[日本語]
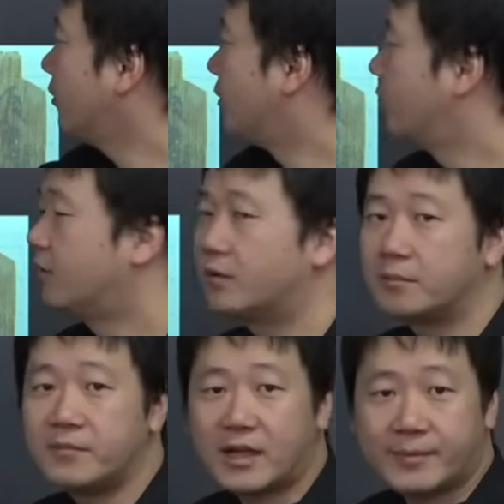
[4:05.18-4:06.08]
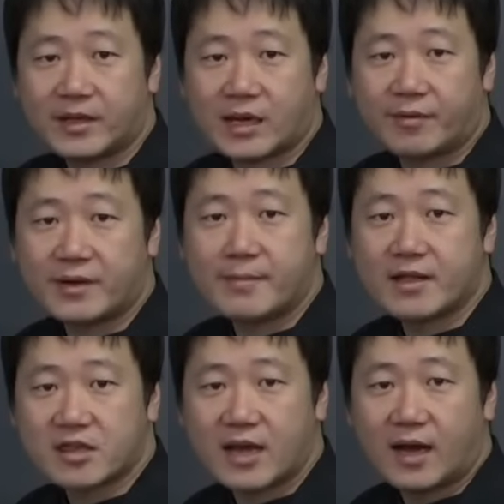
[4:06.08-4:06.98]
の南側に
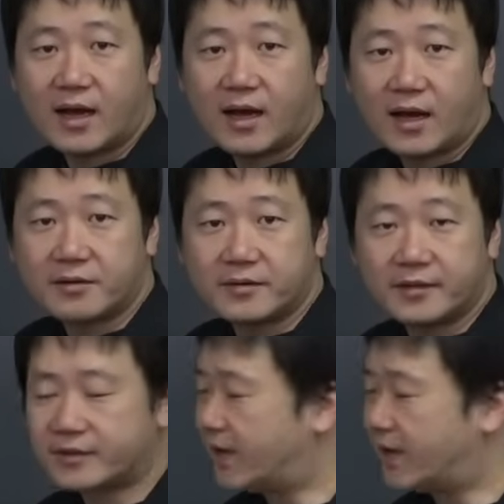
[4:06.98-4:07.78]
町があるんです